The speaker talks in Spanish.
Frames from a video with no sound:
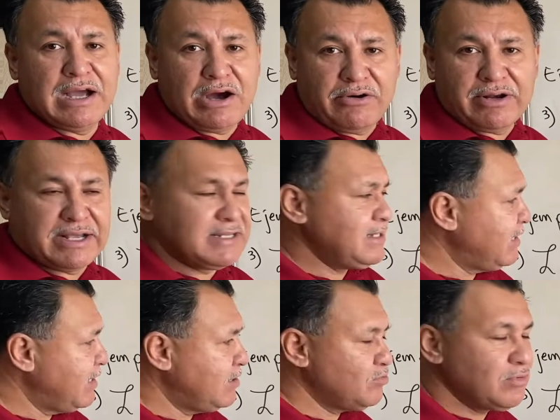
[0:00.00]
Ahora que si
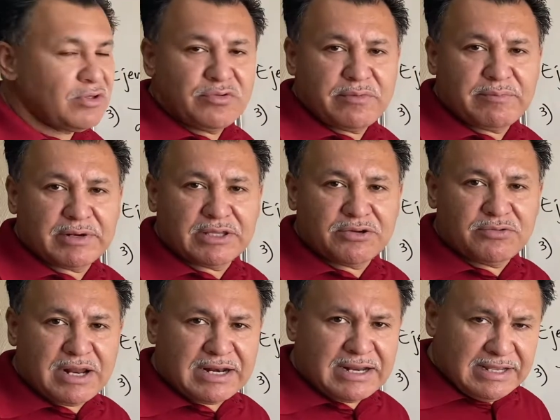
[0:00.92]
tienes una duda en
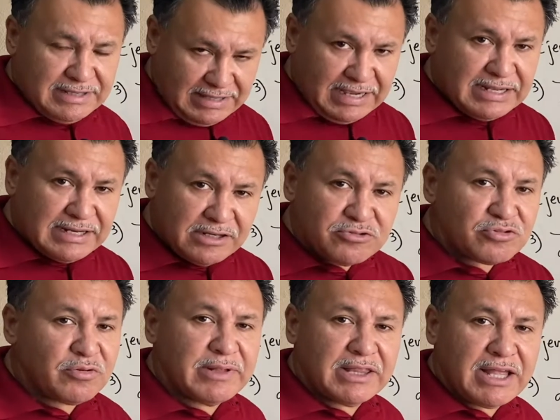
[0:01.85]
particular, déjala en los
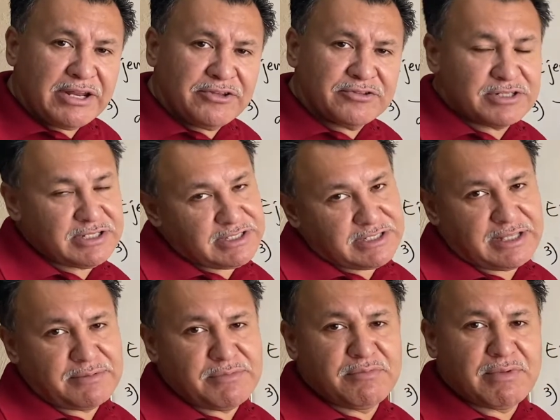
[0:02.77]
comentarios y si
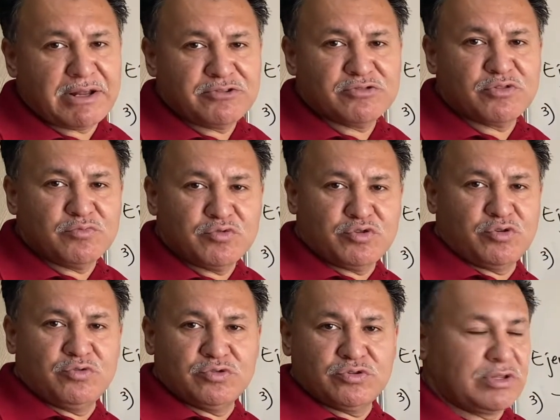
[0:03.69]
está en mis manos, con mucho
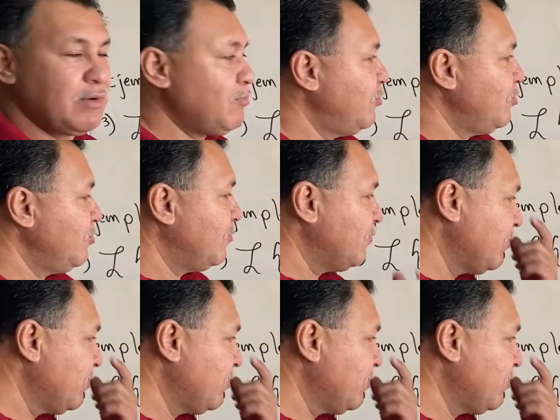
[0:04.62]
gusto te apoyo.